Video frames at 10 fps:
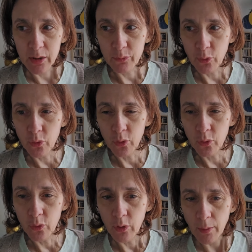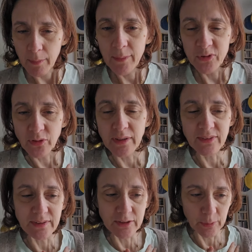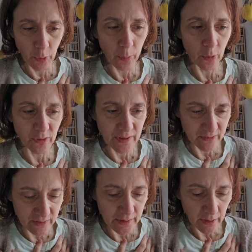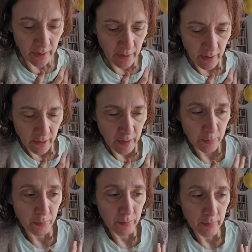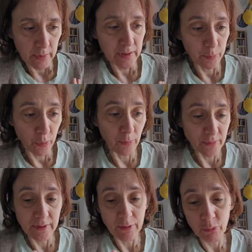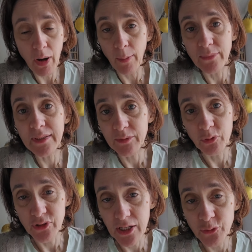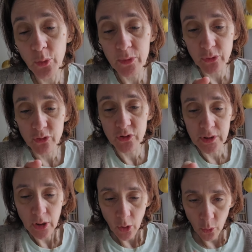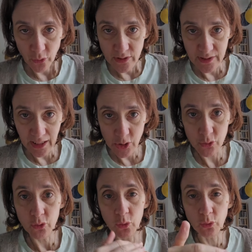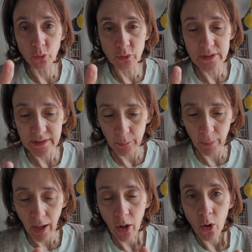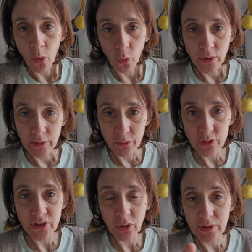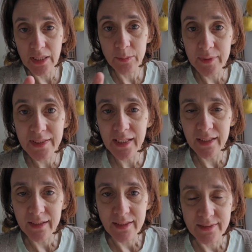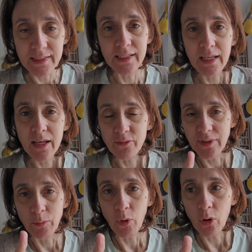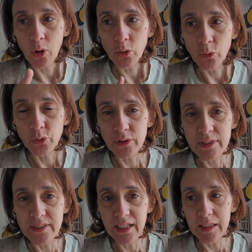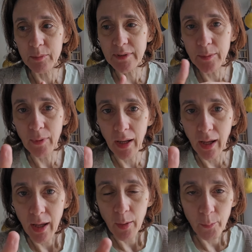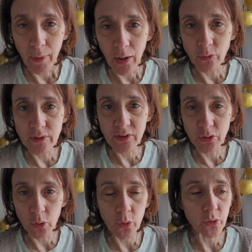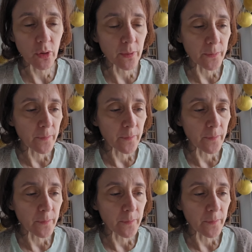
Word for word: il faut que, même si on a ses propres désirs, et qui peuvent des fois amener des frustrations, parce que si on désire quelque chose que l'autre ne désire pas, on est frustré, on est limité. C'est finalement notre désir est limité par, par le désir de l'autre.